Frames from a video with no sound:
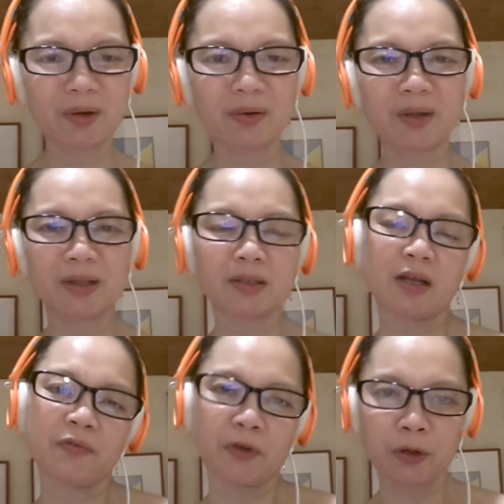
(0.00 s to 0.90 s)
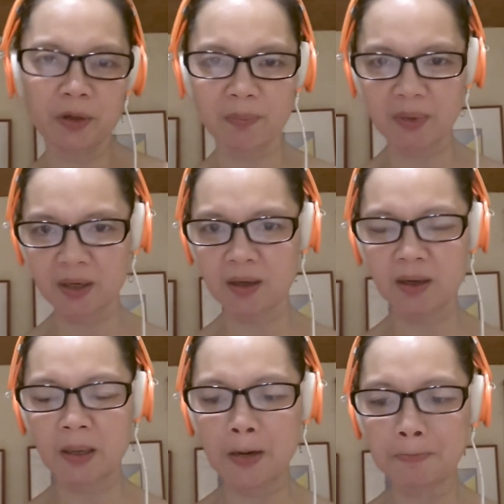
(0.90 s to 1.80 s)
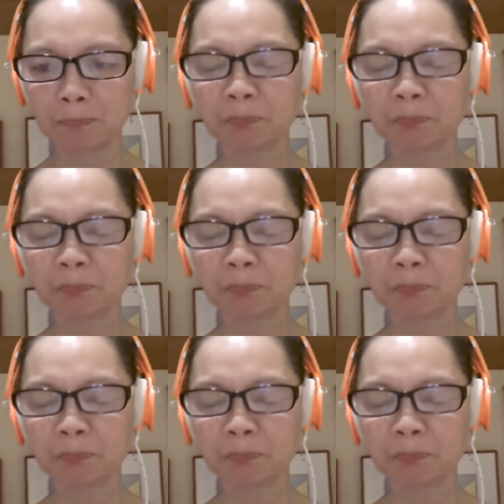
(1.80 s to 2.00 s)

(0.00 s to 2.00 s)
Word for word: Pero it's unfair naman na